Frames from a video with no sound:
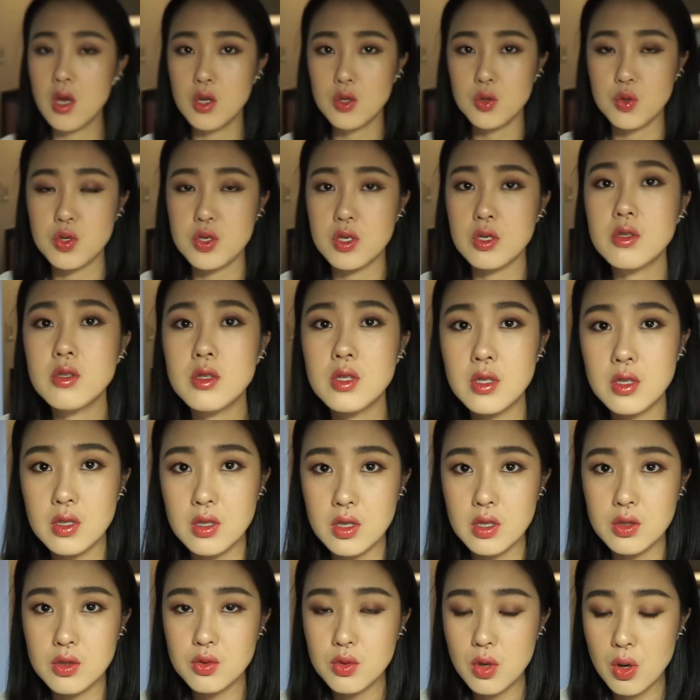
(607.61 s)
就整体
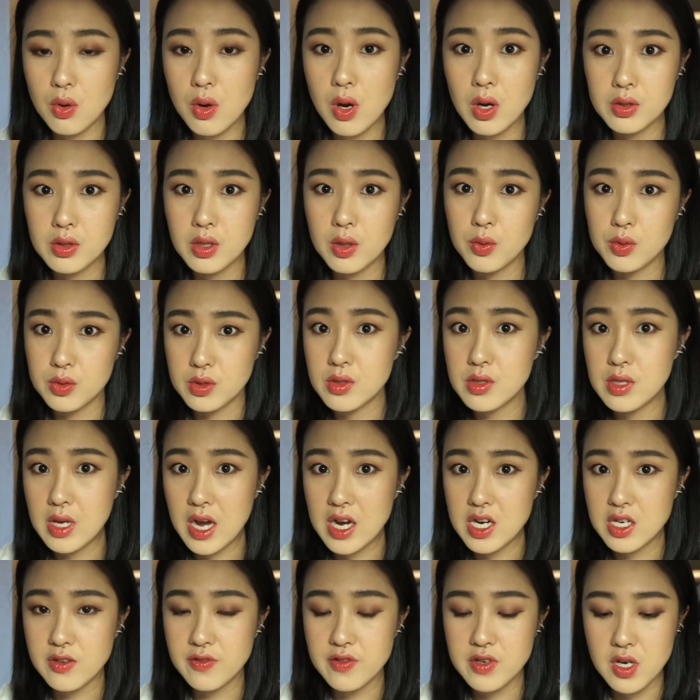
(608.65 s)
的状况呢，我自己
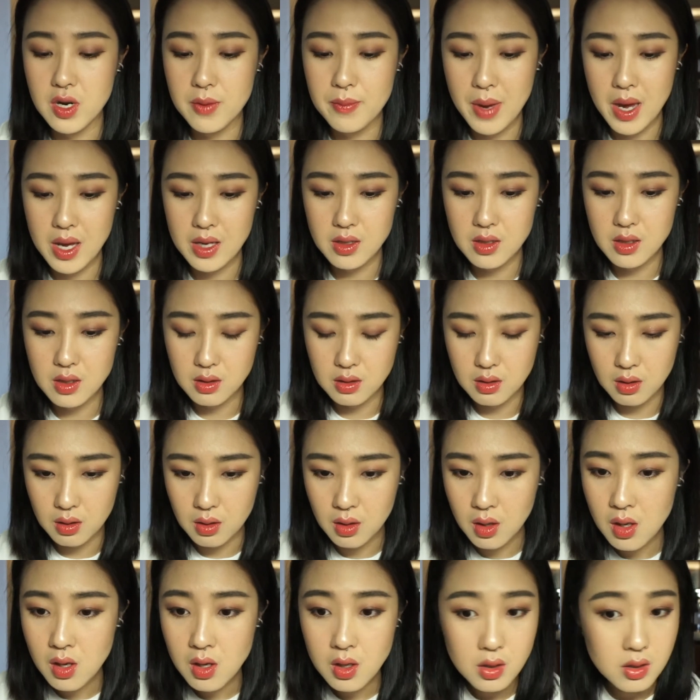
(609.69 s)
还是非常满意的。
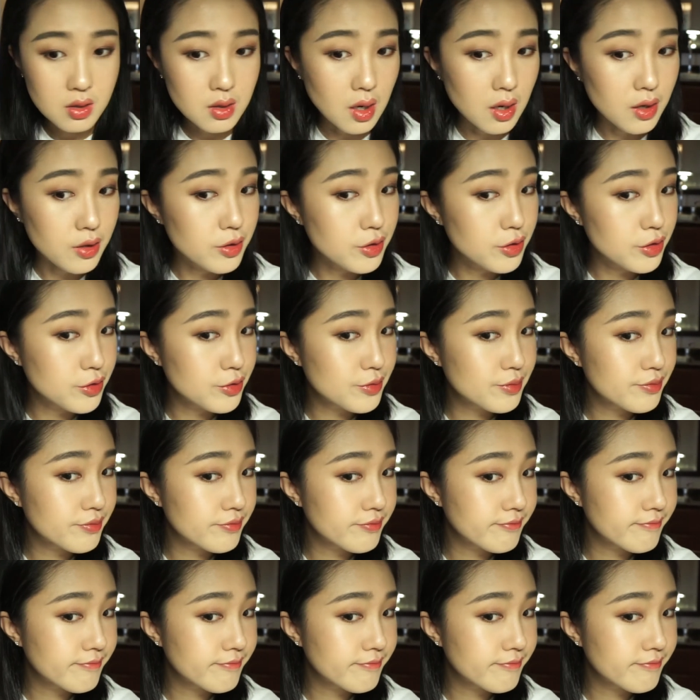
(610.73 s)
然后，